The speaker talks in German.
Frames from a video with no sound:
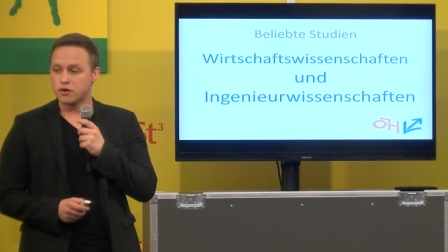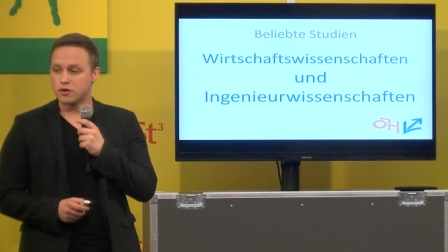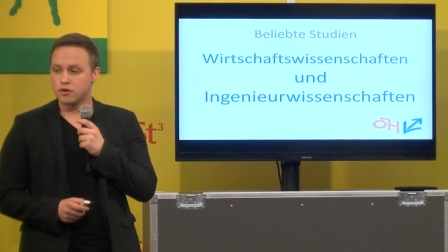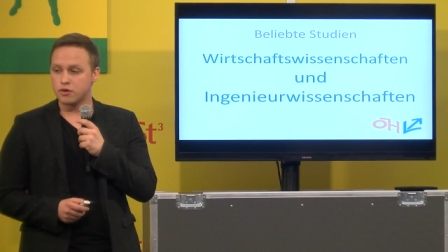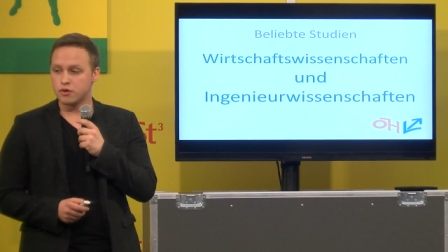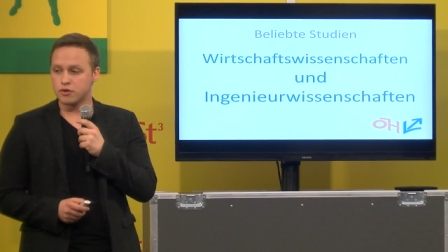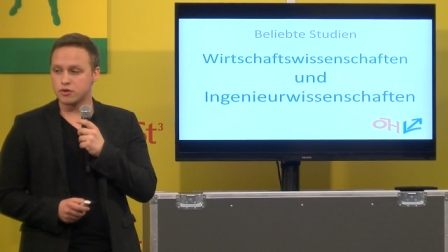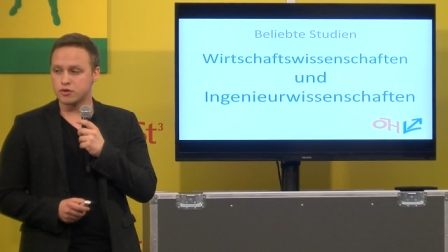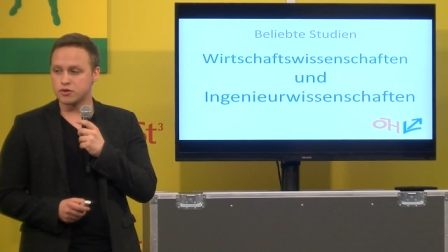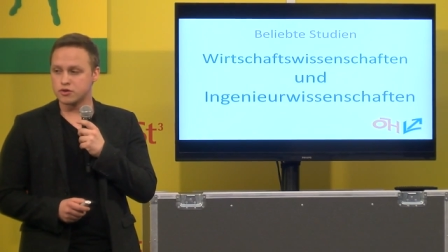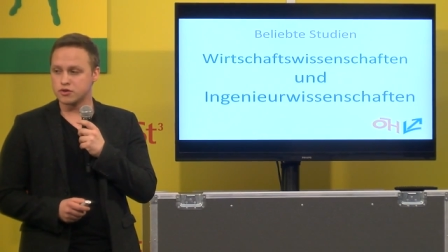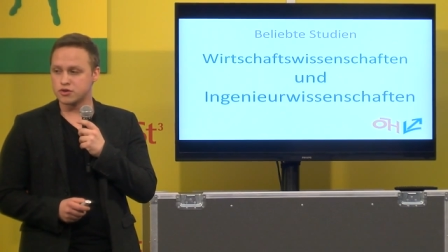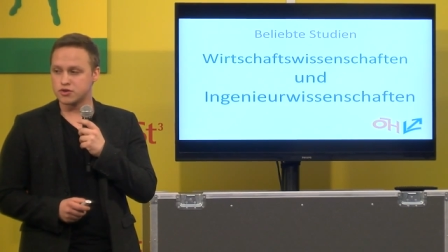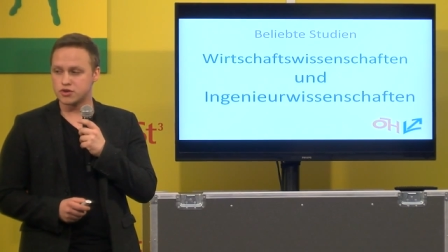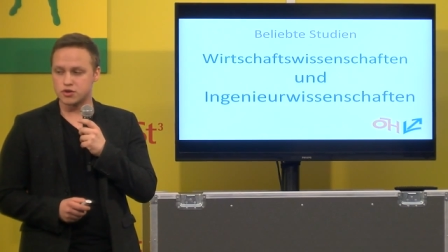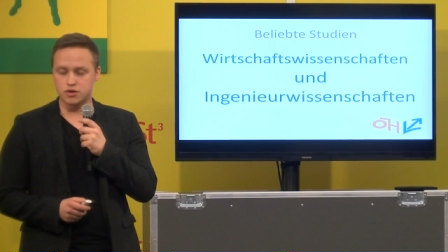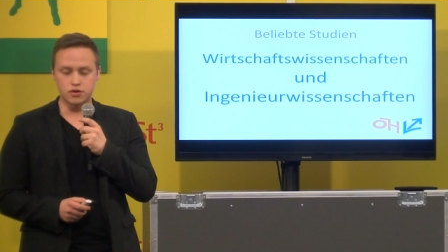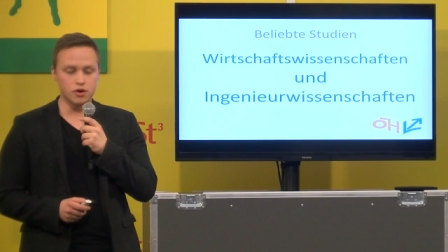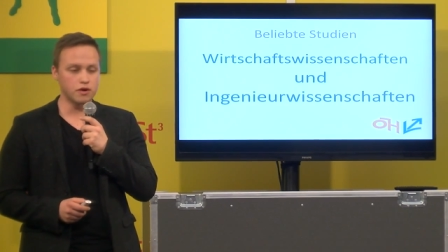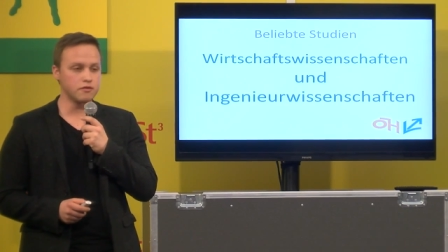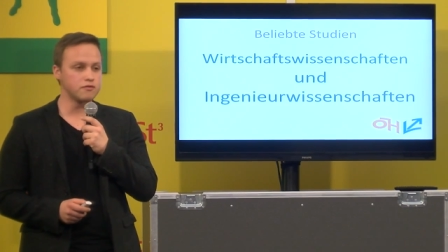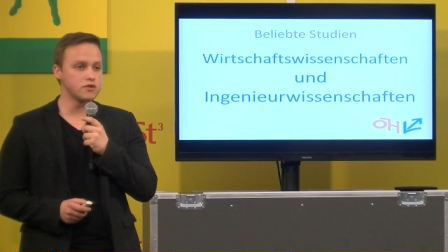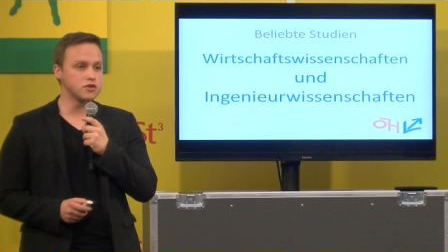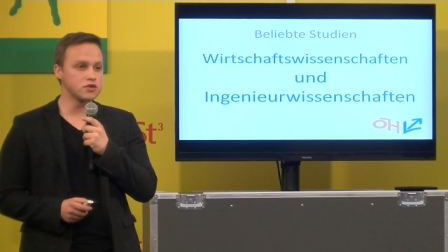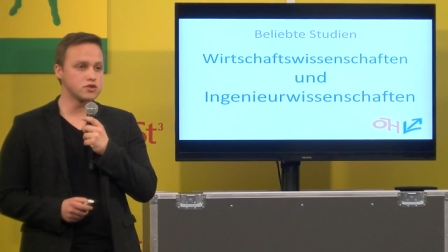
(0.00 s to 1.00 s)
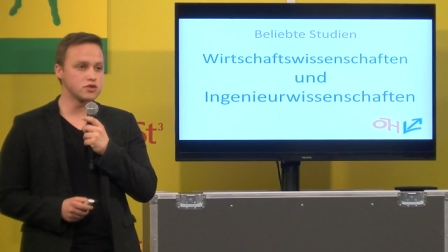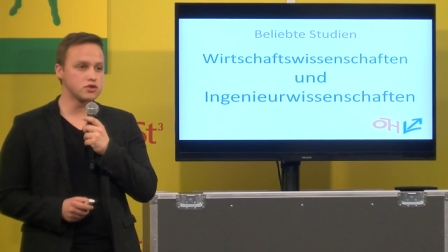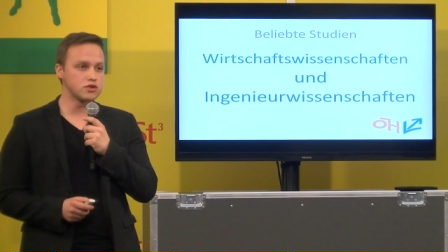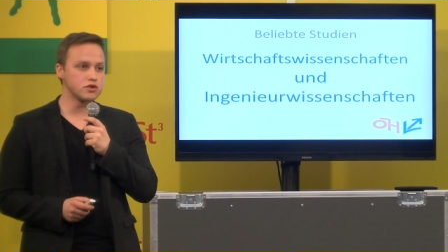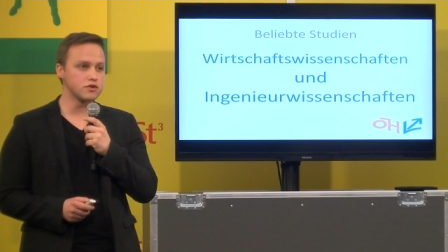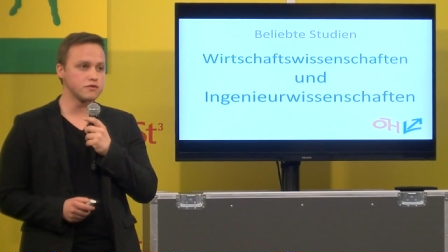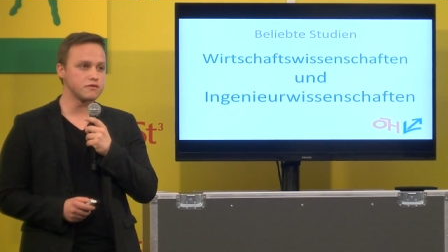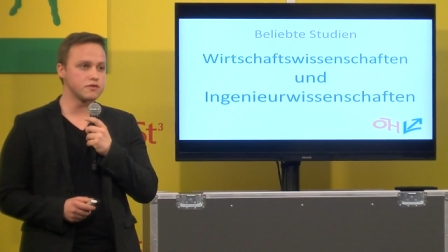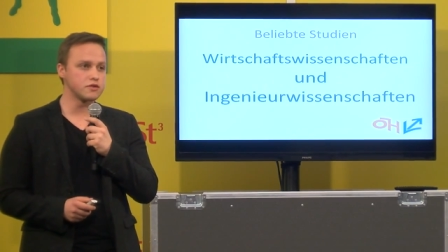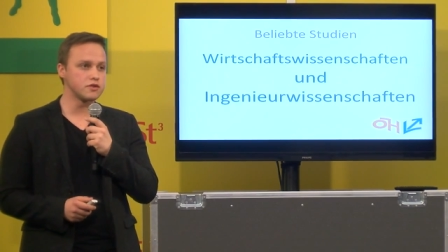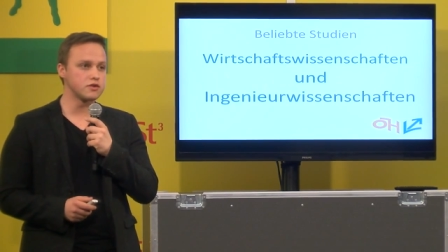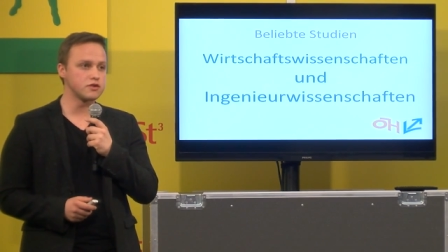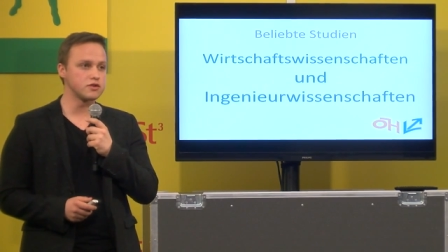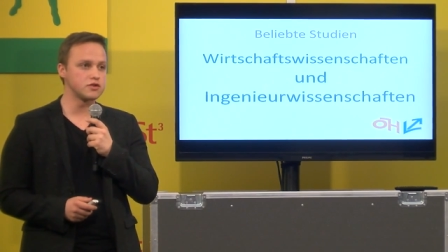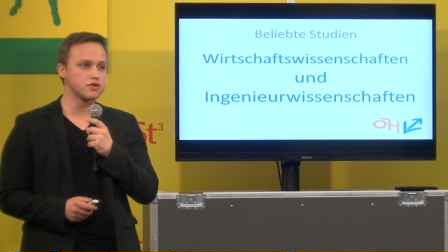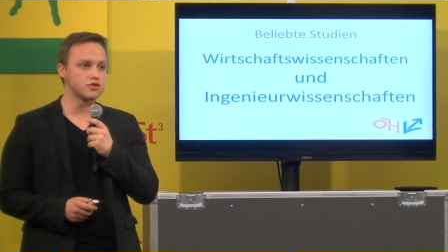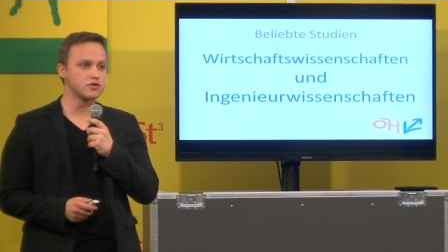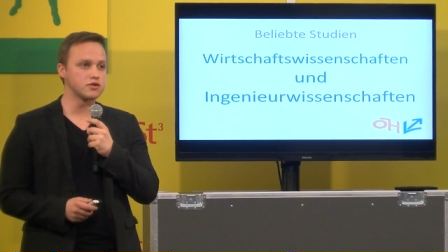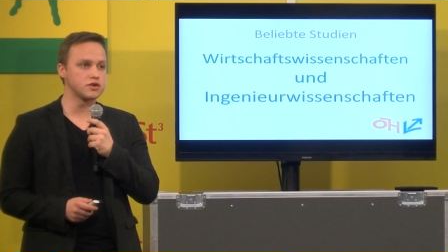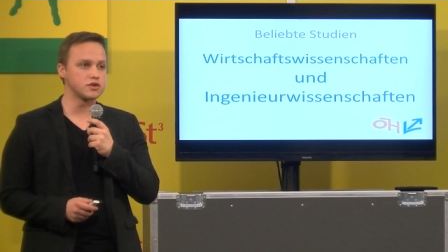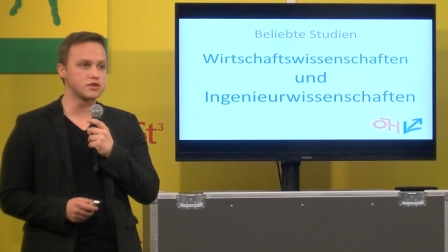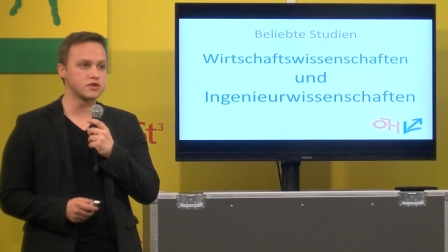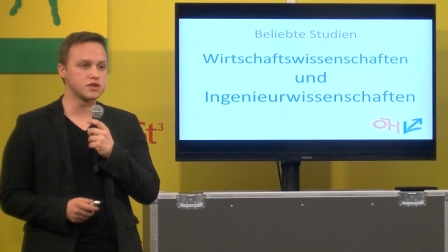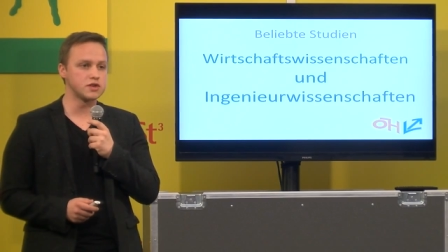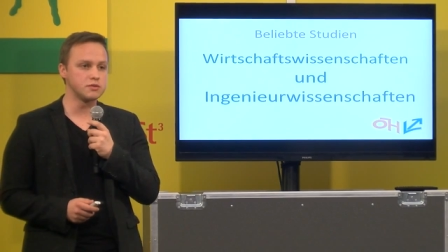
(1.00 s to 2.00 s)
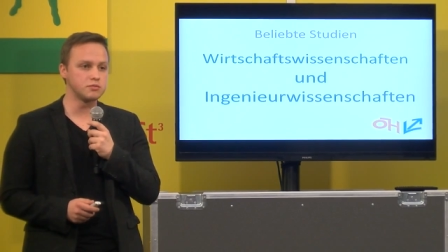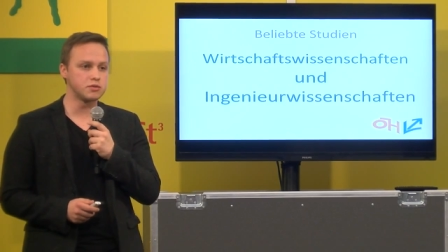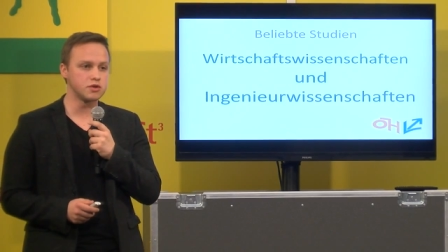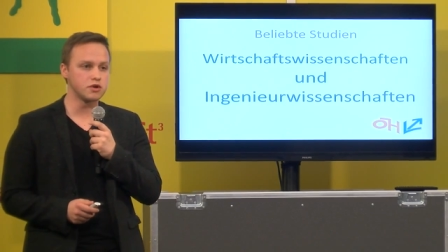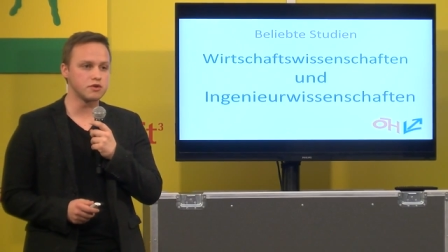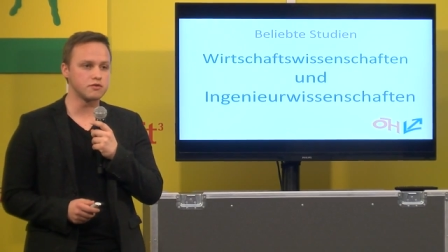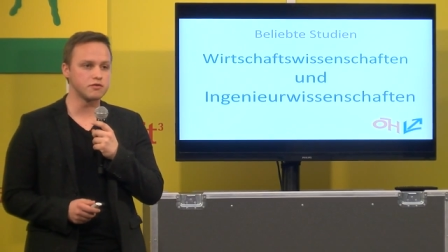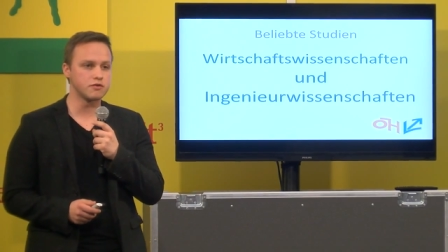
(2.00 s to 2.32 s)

und Ingenieurwissenschaften. Also es gibt auch,